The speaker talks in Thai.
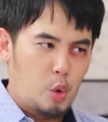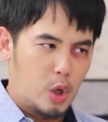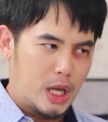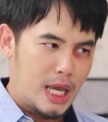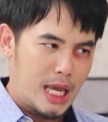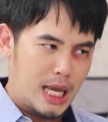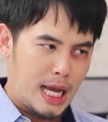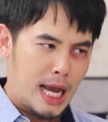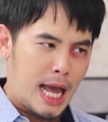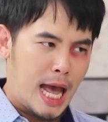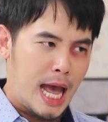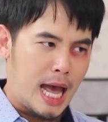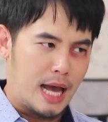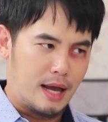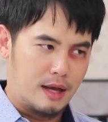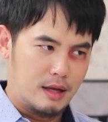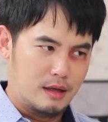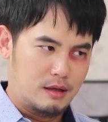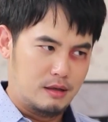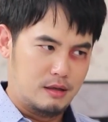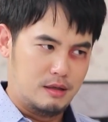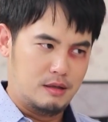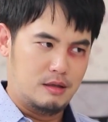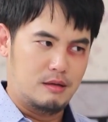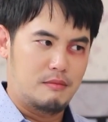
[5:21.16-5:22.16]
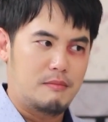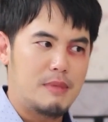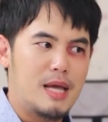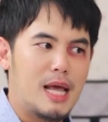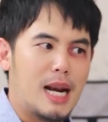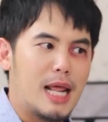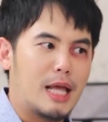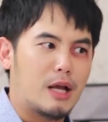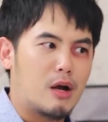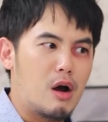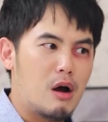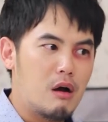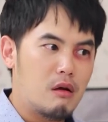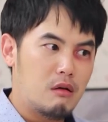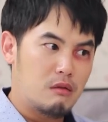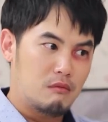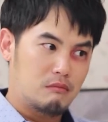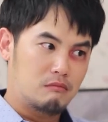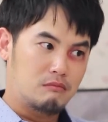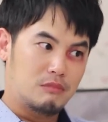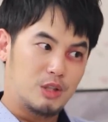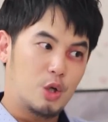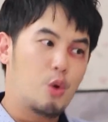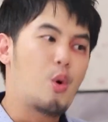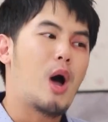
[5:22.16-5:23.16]
โอเคค่ะ มีอะไรก็
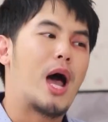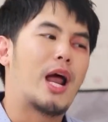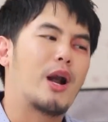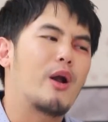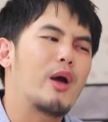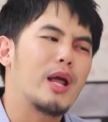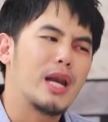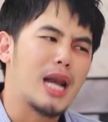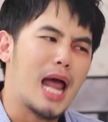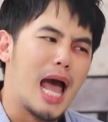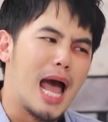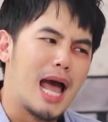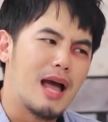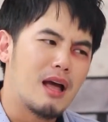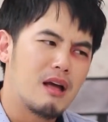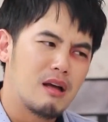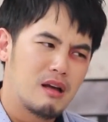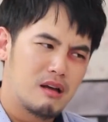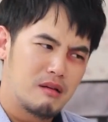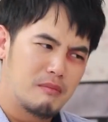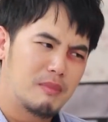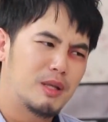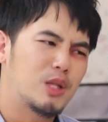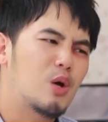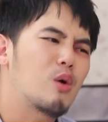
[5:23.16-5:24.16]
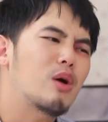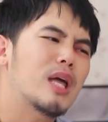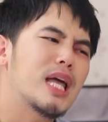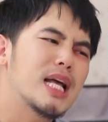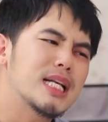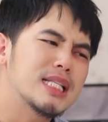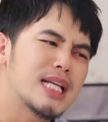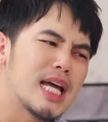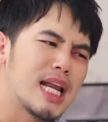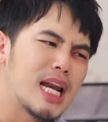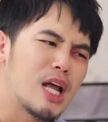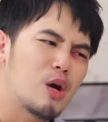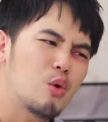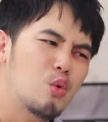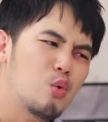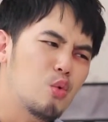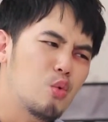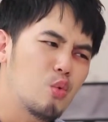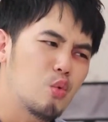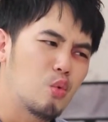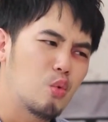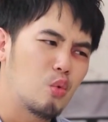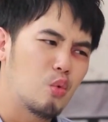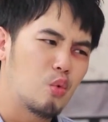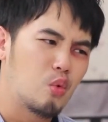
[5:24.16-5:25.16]
โทรหาหน่อยนะ ไม่ต้องเกรงใจนะคุณห
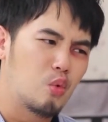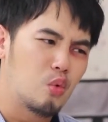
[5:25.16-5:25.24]
นู